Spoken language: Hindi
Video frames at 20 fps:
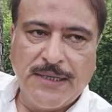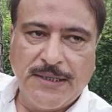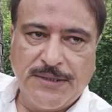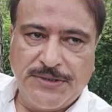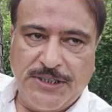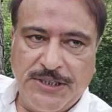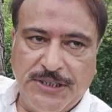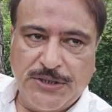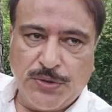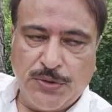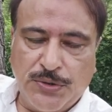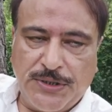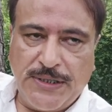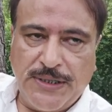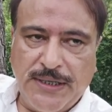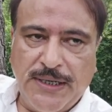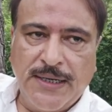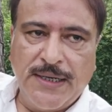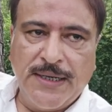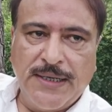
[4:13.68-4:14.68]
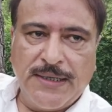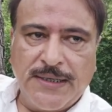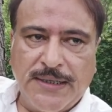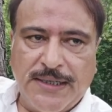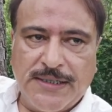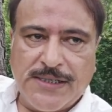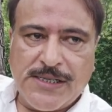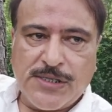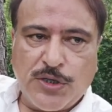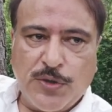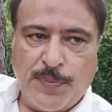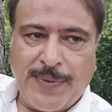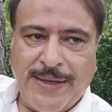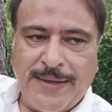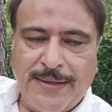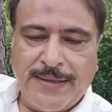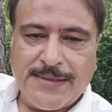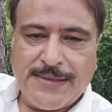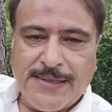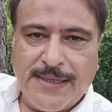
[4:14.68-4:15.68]
चीज़ होती है कि जिसको
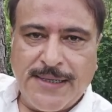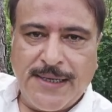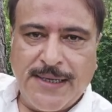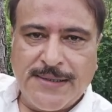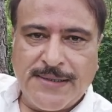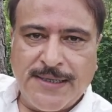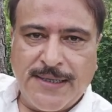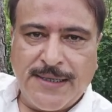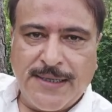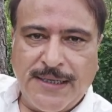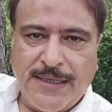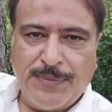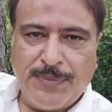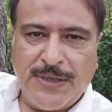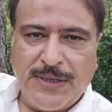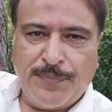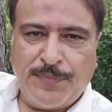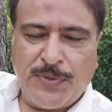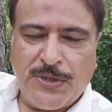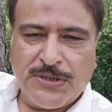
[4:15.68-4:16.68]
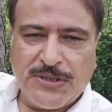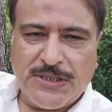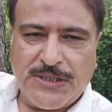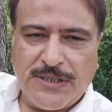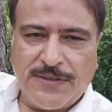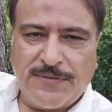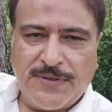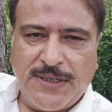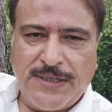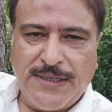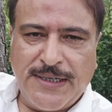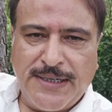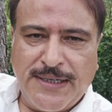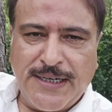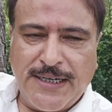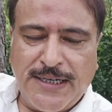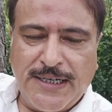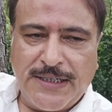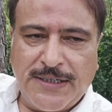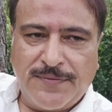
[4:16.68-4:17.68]
पहनने से ज़िंदगी में पॉजिटिव या
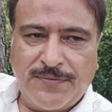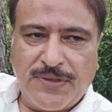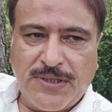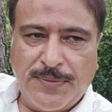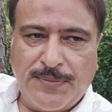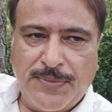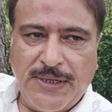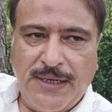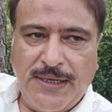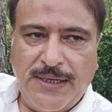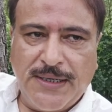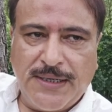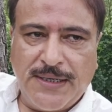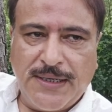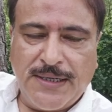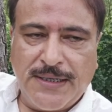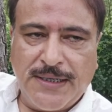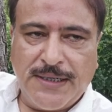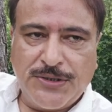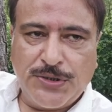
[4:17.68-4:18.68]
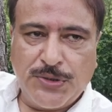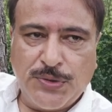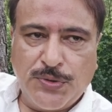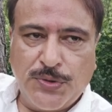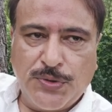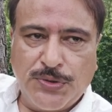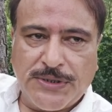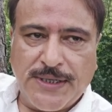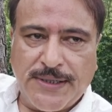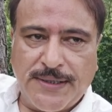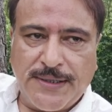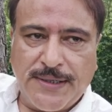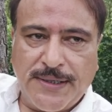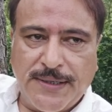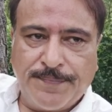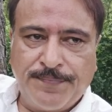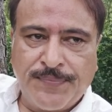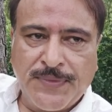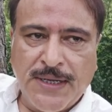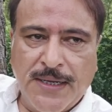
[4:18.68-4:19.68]
नेगेटिव तब्दीलियाँ आना शुरू हो जाती हैं
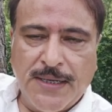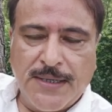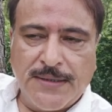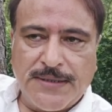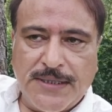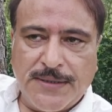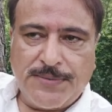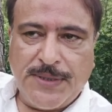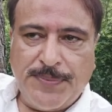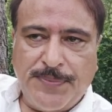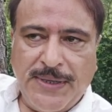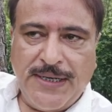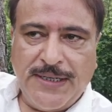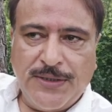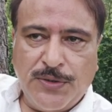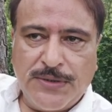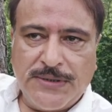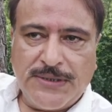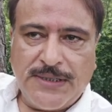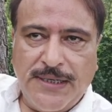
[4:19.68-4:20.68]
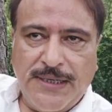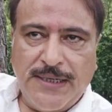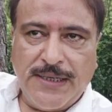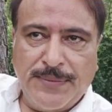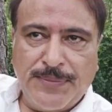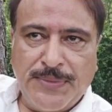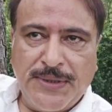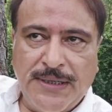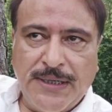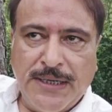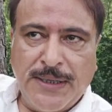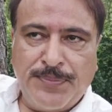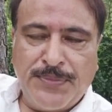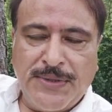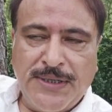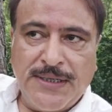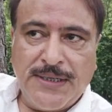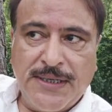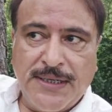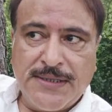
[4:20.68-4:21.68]
सबसे पहले तो इसके लिए हमें
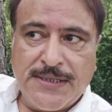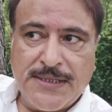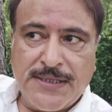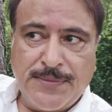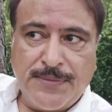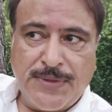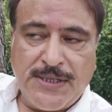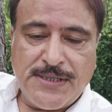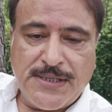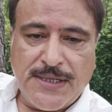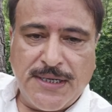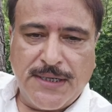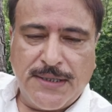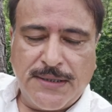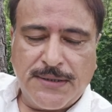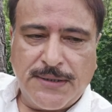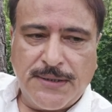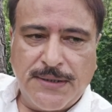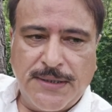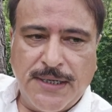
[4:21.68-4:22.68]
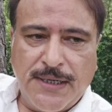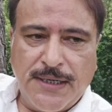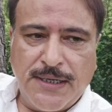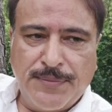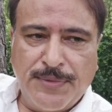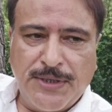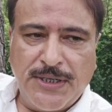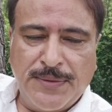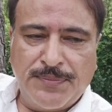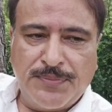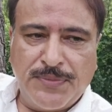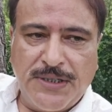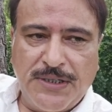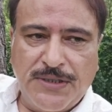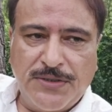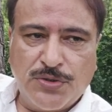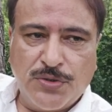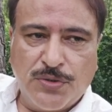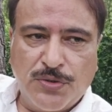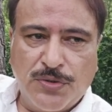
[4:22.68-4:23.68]
अपने जिसम की साख्त या हमें अपनी
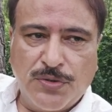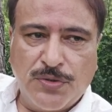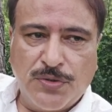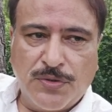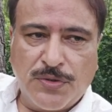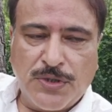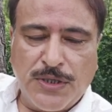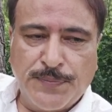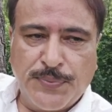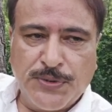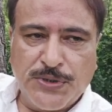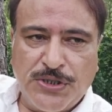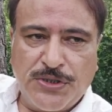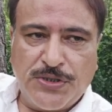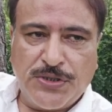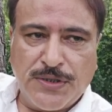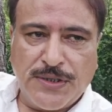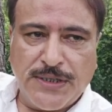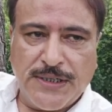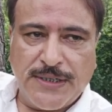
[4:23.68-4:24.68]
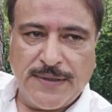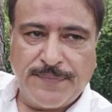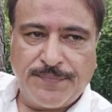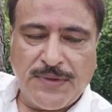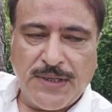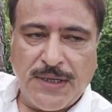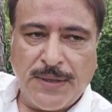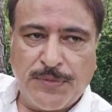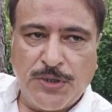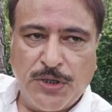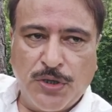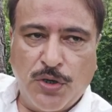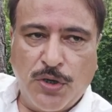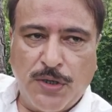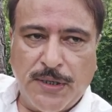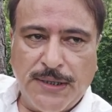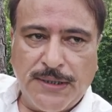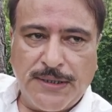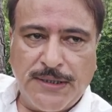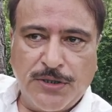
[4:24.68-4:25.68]
जो कंपोजिशन है अपने
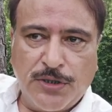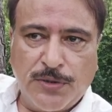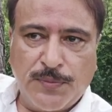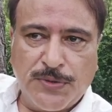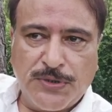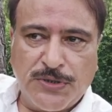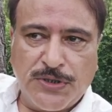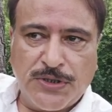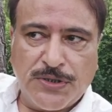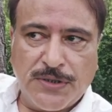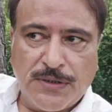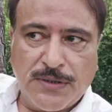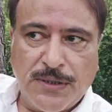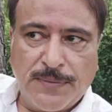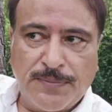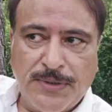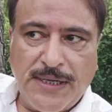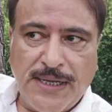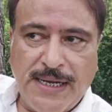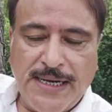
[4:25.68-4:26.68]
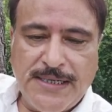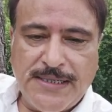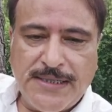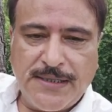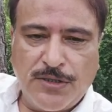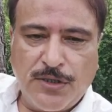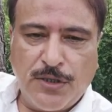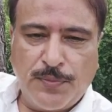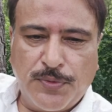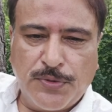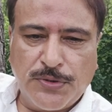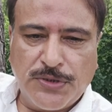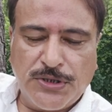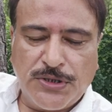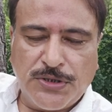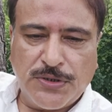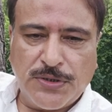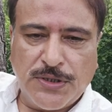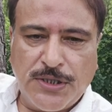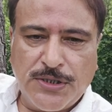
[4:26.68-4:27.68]
और की कंपोजिशन अपने लाइट्स की
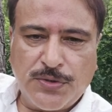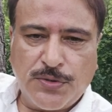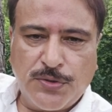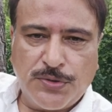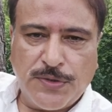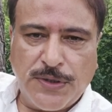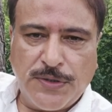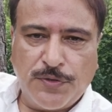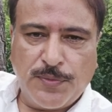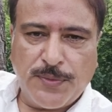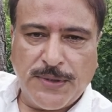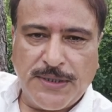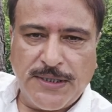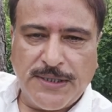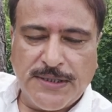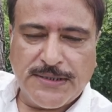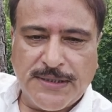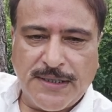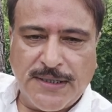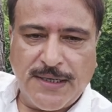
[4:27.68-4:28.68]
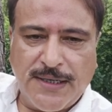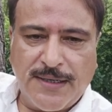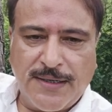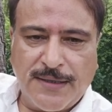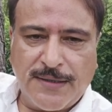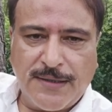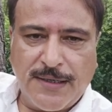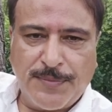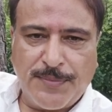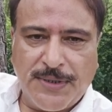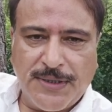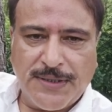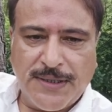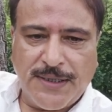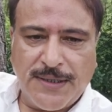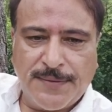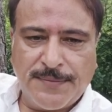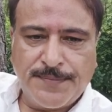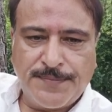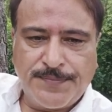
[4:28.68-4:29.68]
कंपोजिशन इसको जो है वो मद्देनज़र रखना पड़ता है